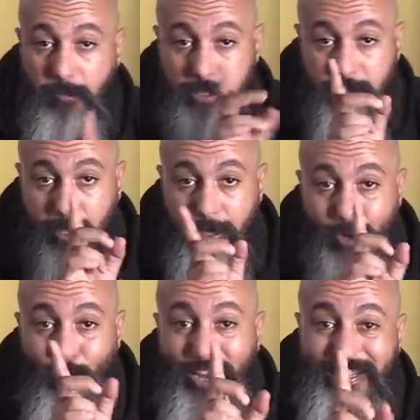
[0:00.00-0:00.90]
ماشي قال
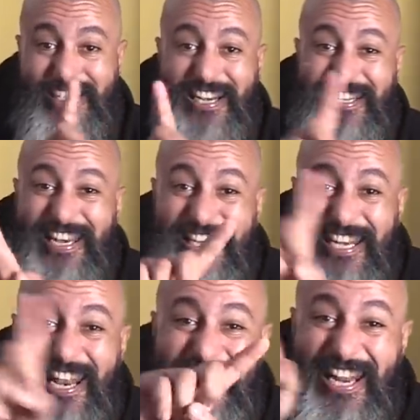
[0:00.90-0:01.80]
الوان لا لا
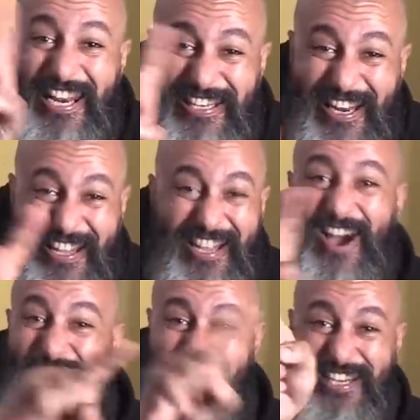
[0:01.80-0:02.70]
لا
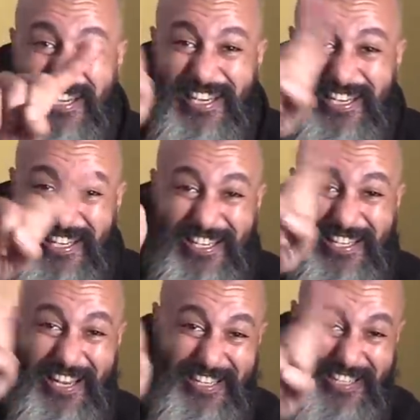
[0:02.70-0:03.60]
لا
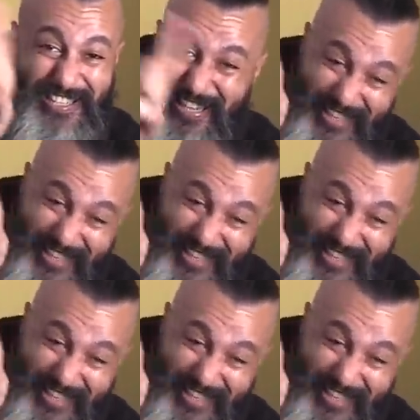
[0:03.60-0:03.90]
لا لا